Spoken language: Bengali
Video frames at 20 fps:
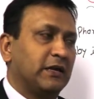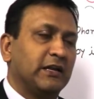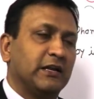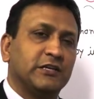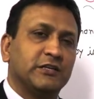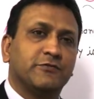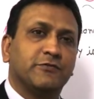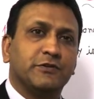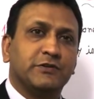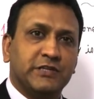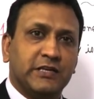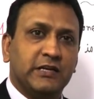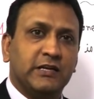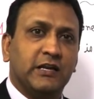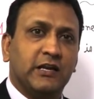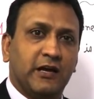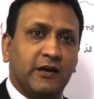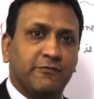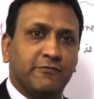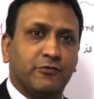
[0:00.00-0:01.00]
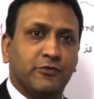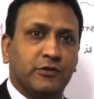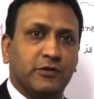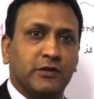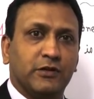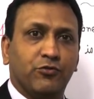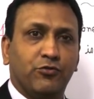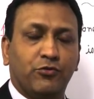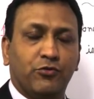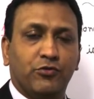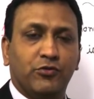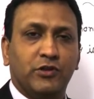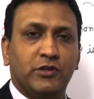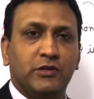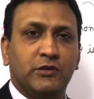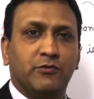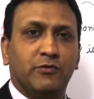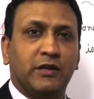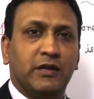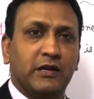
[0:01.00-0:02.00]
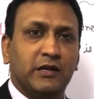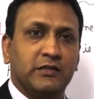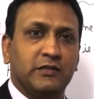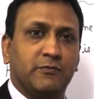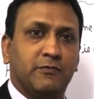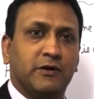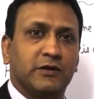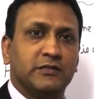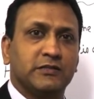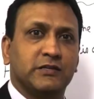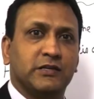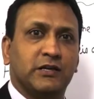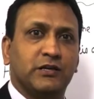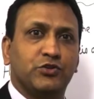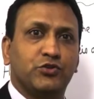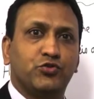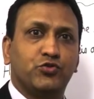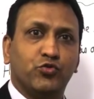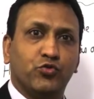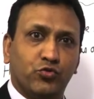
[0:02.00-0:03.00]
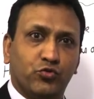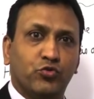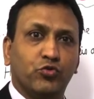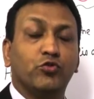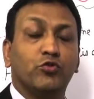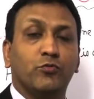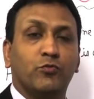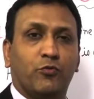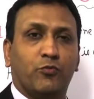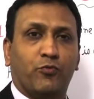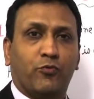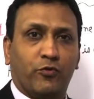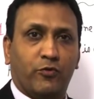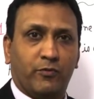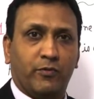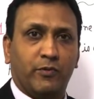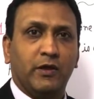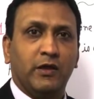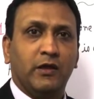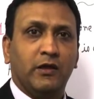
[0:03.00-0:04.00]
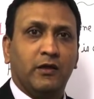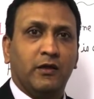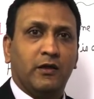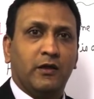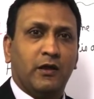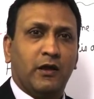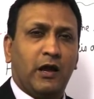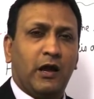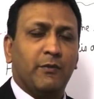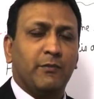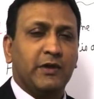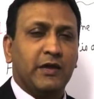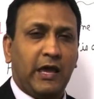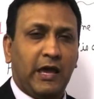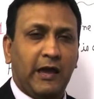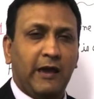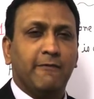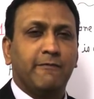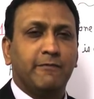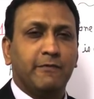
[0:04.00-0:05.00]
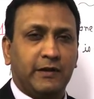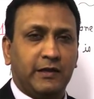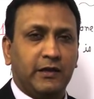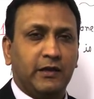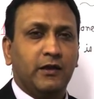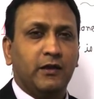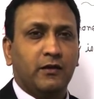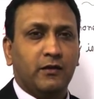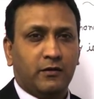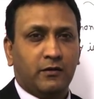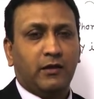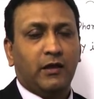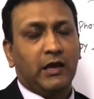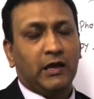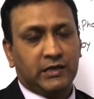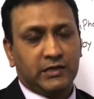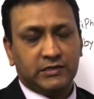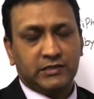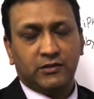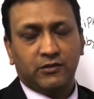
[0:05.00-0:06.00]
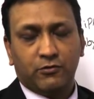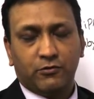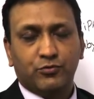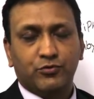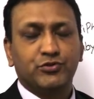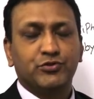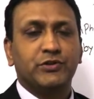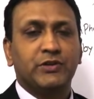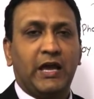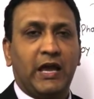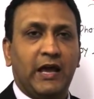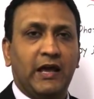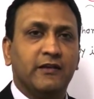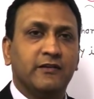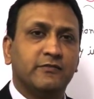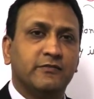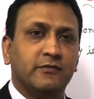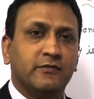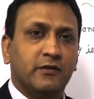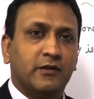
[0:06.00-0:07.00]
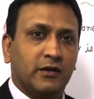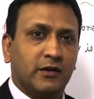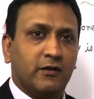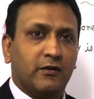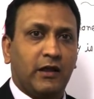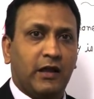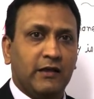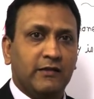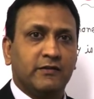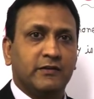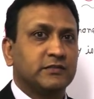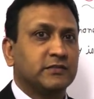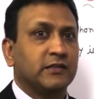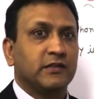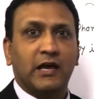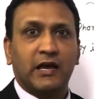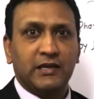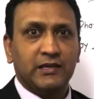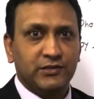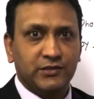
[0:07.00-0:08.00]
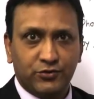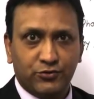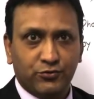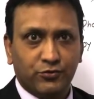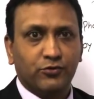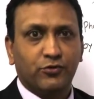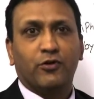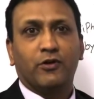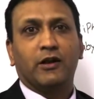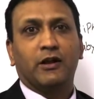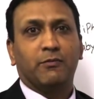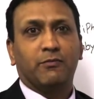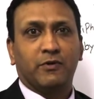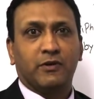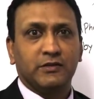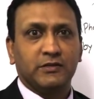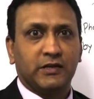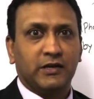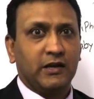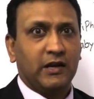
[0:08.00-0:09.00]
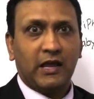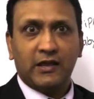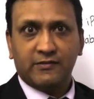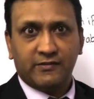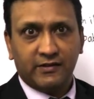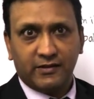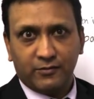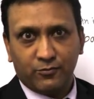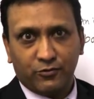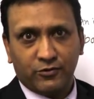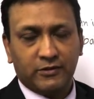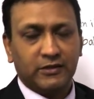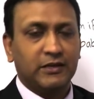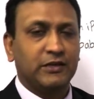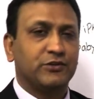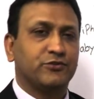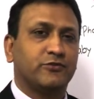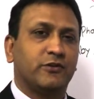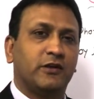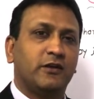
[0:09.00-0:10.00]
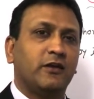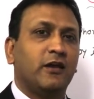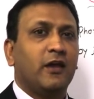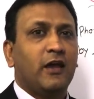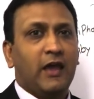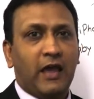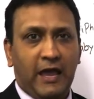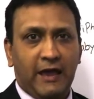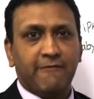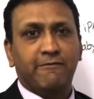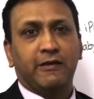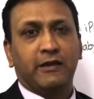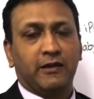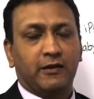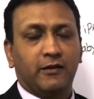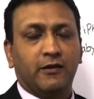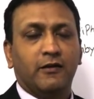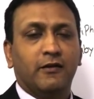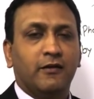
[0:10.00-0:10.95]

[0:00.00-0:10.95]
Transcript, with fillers: ইংলিশ ফর ডেইলি লাইফ তথা দৈনন্দিন জীবন ইংরেজি ভাষার চোদ্দতম পর্বে আমি হ্যাভ নিয়ে একই সাথে অবশ্যই হ্যাজ কারণ হ্যাজের সাথে আইনজি যুক্ত হয় না আপনারা জানেন হ্যাজিং বলতে কিছু নেই হ্যাভিং